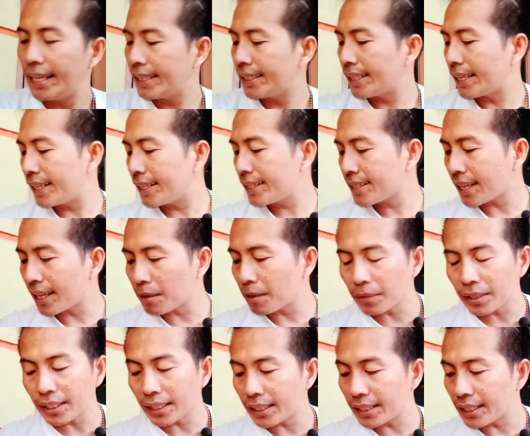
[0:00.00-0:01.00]
jadi saya
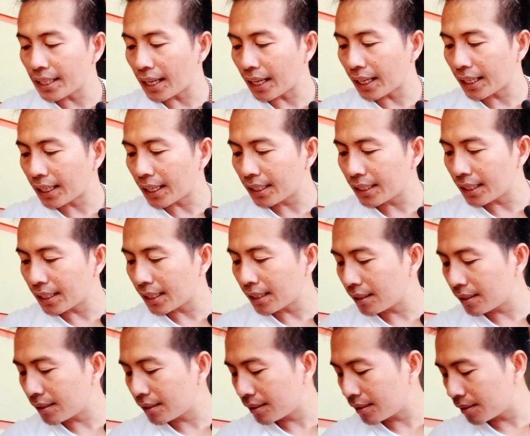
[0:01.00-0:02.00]
menyediakan
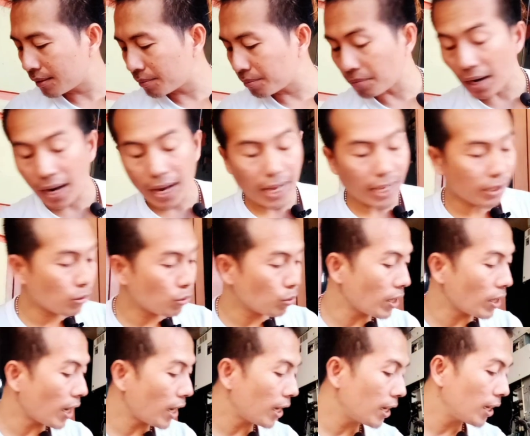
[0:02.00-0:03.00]
yang bahan
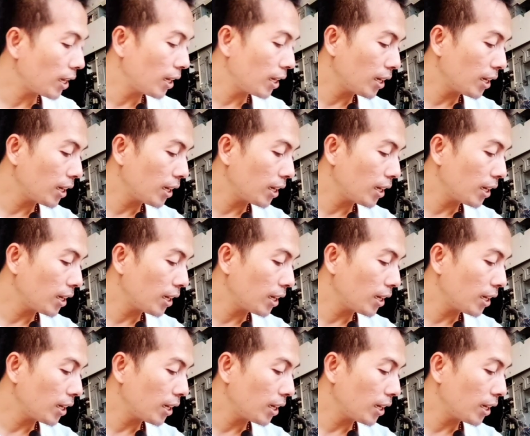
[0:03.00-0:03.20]
sudah